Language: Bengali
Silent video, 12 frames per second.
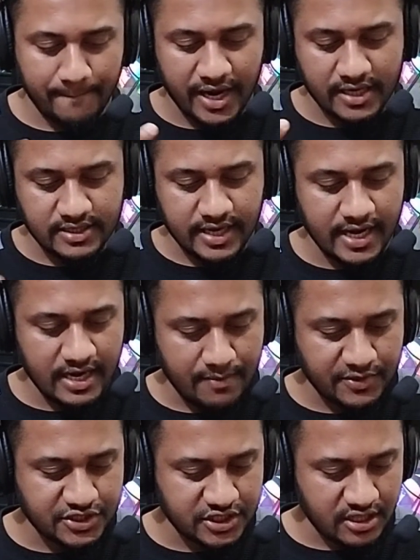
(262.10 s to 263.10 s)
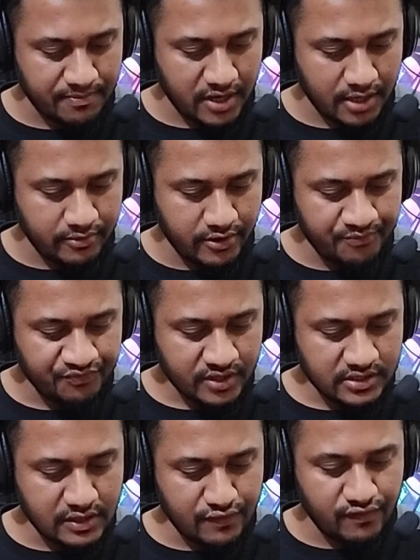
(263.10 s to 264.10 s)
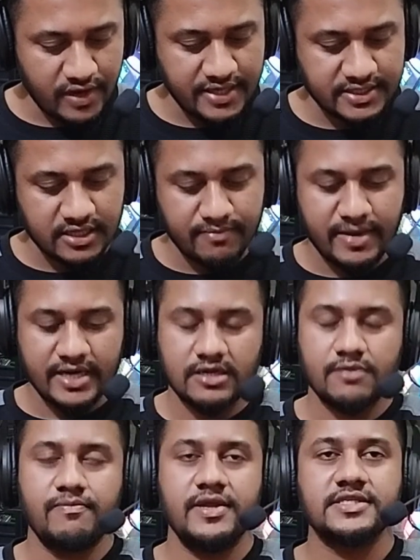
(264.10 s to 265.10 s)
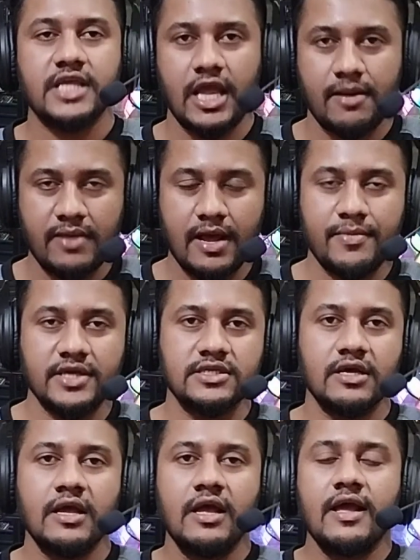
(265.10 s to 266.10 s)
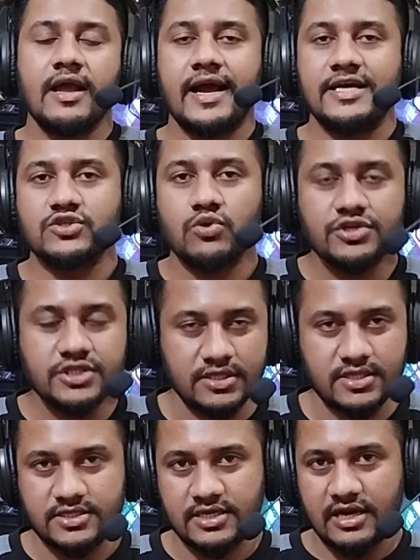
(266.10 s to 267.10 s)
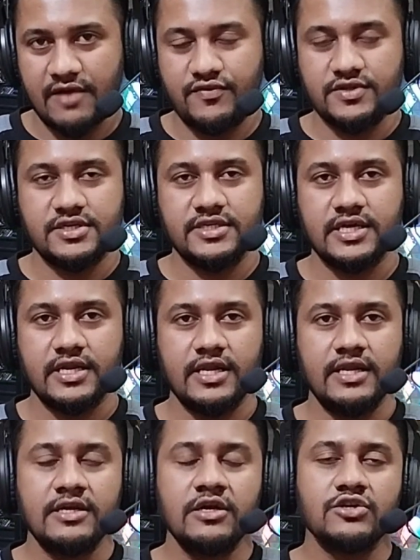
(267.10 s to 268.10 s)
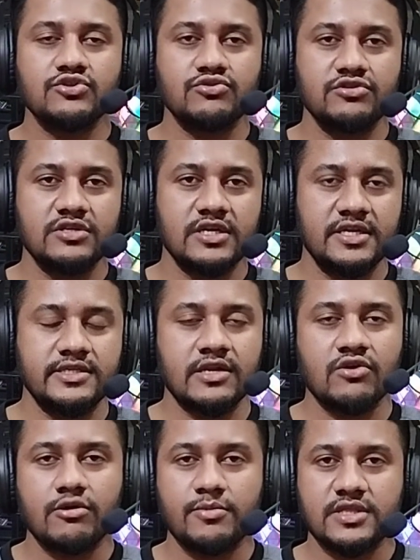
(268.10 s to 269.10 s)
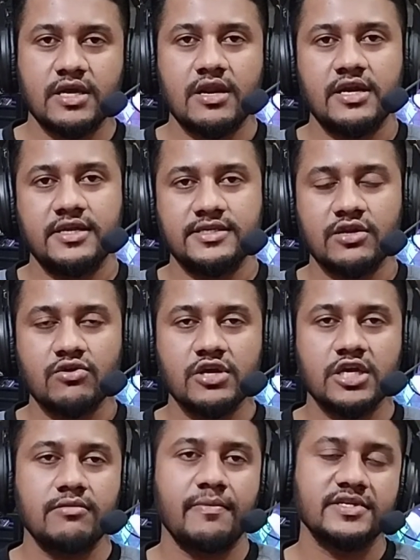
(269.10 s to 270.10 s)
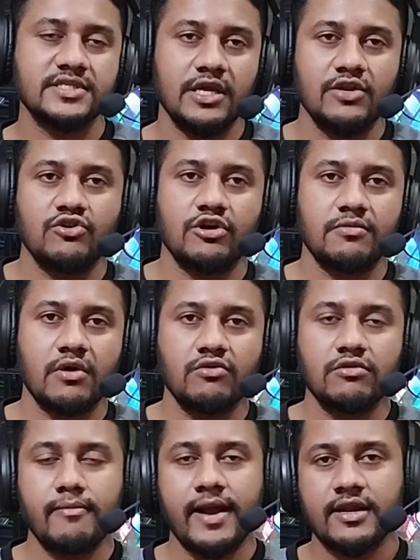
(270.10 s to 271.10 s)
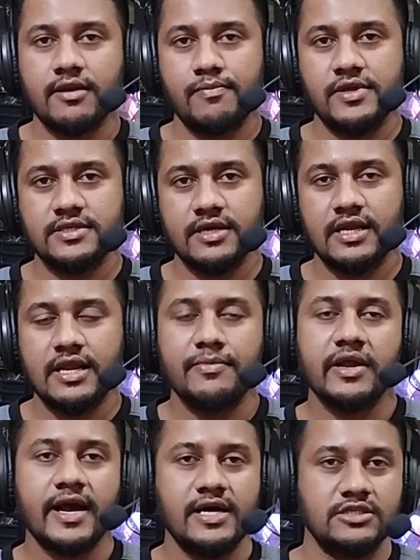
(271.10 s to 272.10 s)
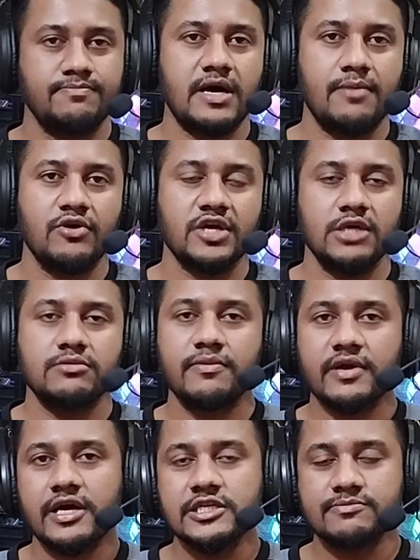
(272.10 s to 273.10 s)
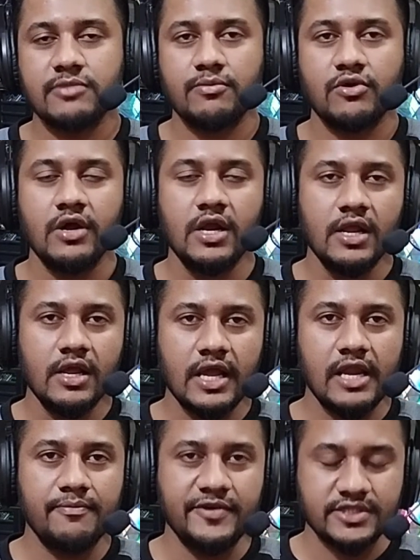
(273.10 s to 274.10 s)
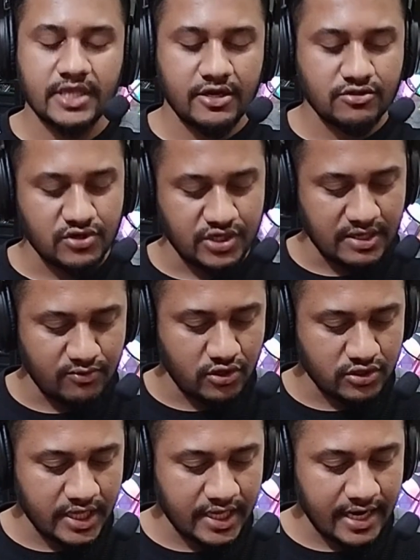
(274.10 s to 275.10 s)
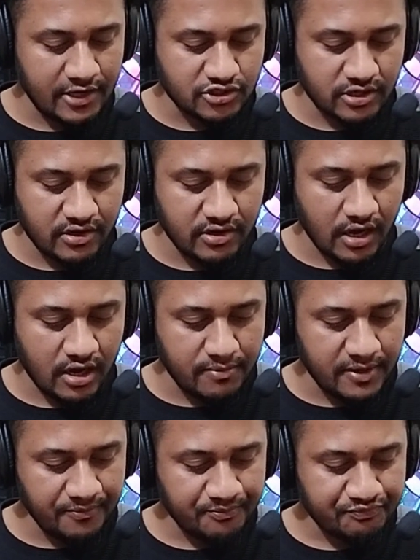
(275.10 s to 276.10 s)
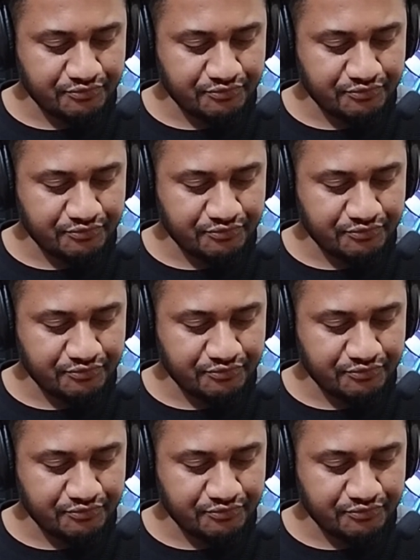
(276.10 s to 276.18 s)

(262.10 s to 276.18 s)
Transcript: পার্ট নাইনে আমরা শিখতে পারবো যে ফ্রিল্যান্সিং মার্কেট প্লেস হেল্প আমরা যে কাজগুলো শিখতেছি গ্রাফিক্স ডিজাইনের শুধু যে ডিজাইন করবো তা না ডিজাইনগুলো কীভাবে সেল করবো কোন মার্কেট প্লেসে গেলে আমরা কাজ পাবো কীভাবে কাজ পাবো এর বিস্তারিত নিয়ে মূলত এখানে আলোচনা করা হবে